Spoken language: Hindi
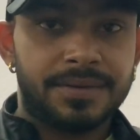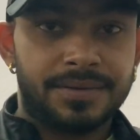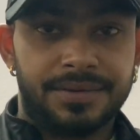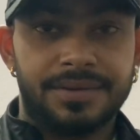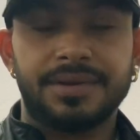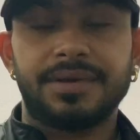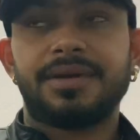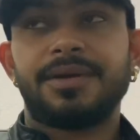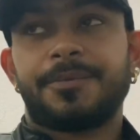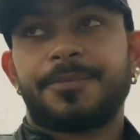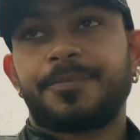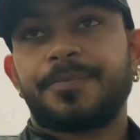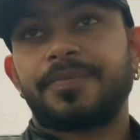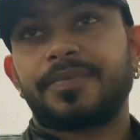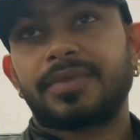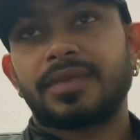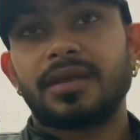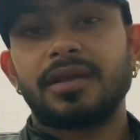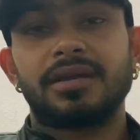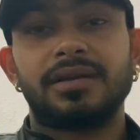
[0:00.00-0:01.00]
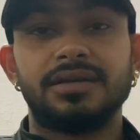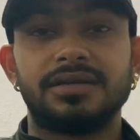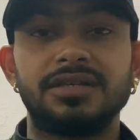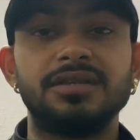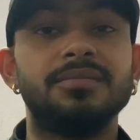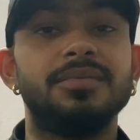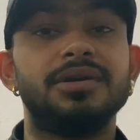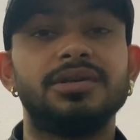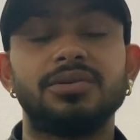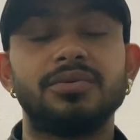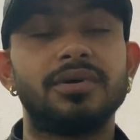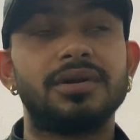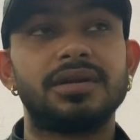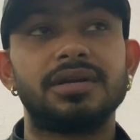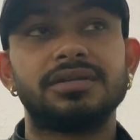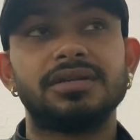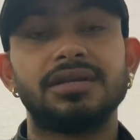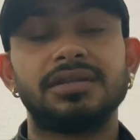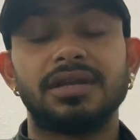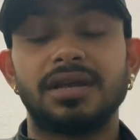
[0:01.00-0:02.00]
ठीक है किसी बेजवान के
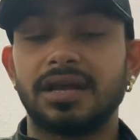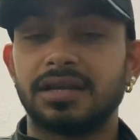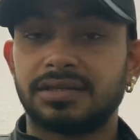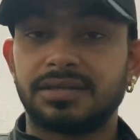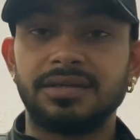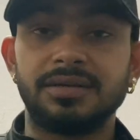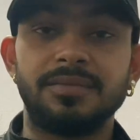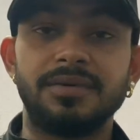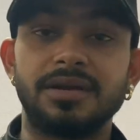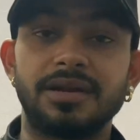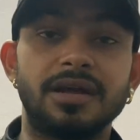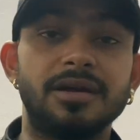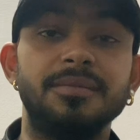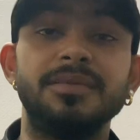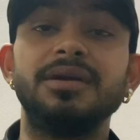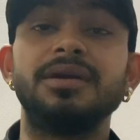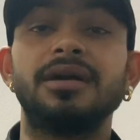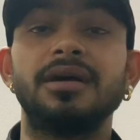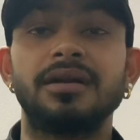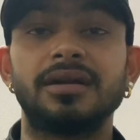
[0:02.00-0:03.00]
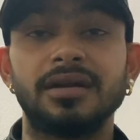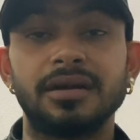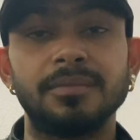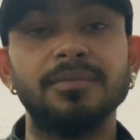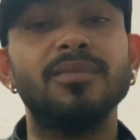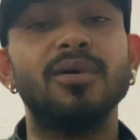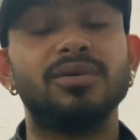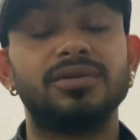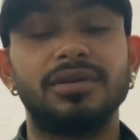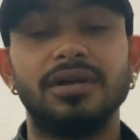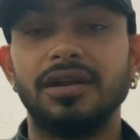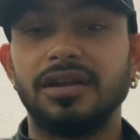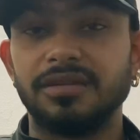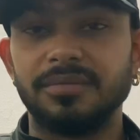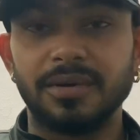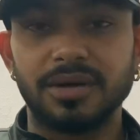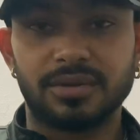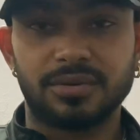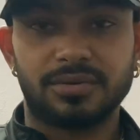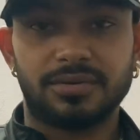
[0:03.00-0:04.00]
साथ ऐसी बेरहमी करना बहुत गलत
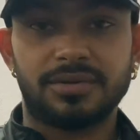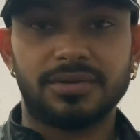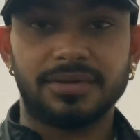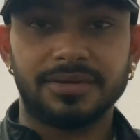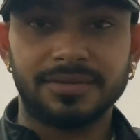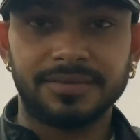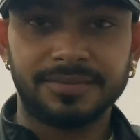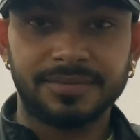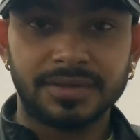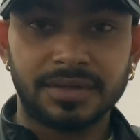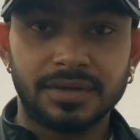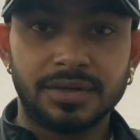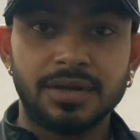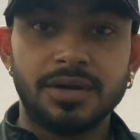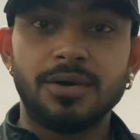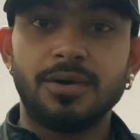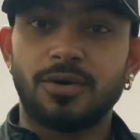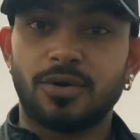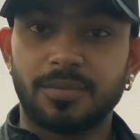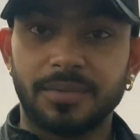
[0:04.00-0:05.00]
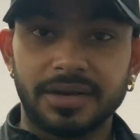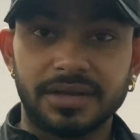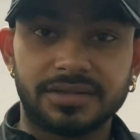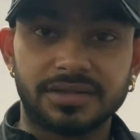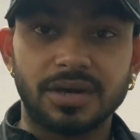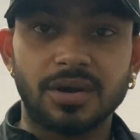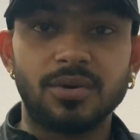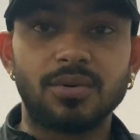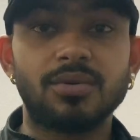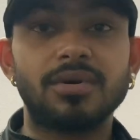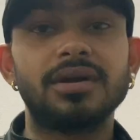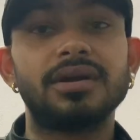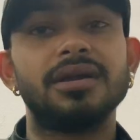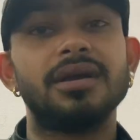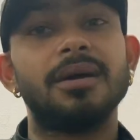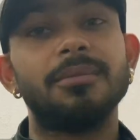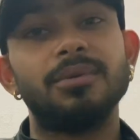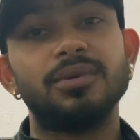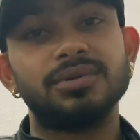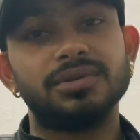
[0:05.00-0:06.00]
बात होती है और मैं ये चाहूँगा कि
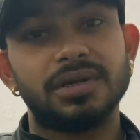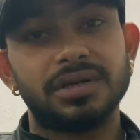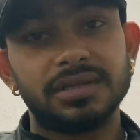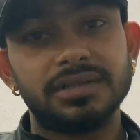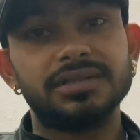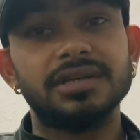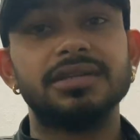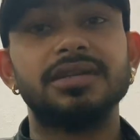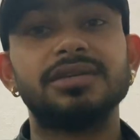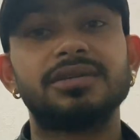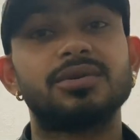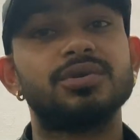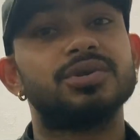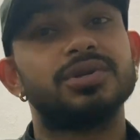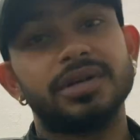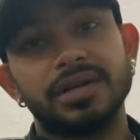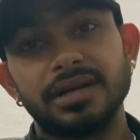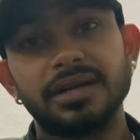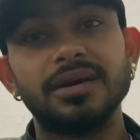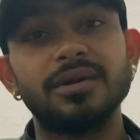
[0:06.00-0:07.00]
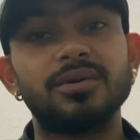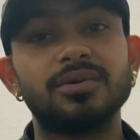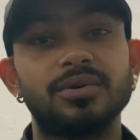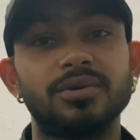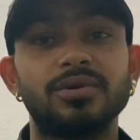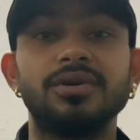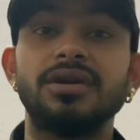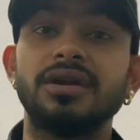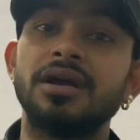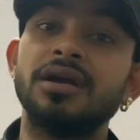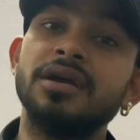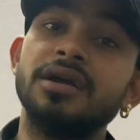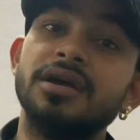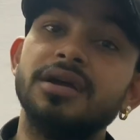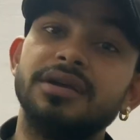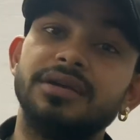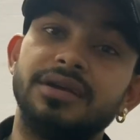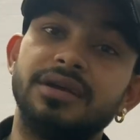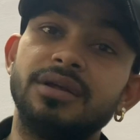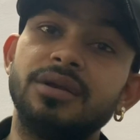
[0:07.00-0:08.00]
आप लोग ज़्यादा से ज़्यादा इसको शेयर करो
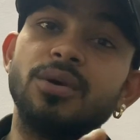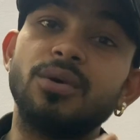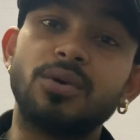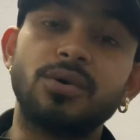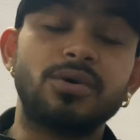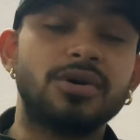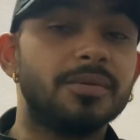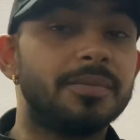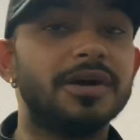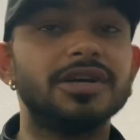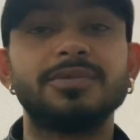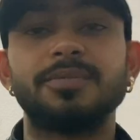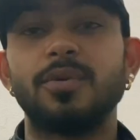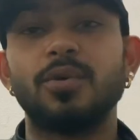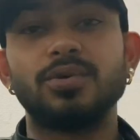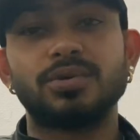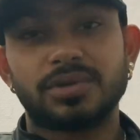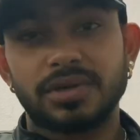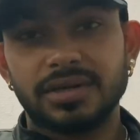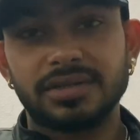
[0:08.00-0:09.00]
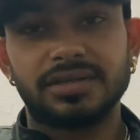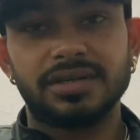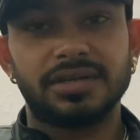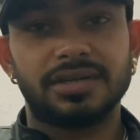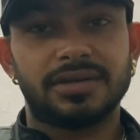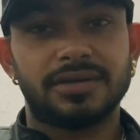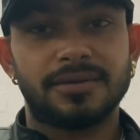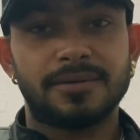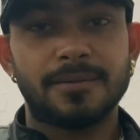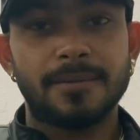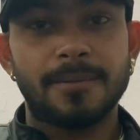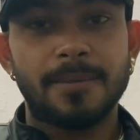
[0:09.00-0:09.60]
क्योंकि ये लोगों के पास पहुँचना चाहिए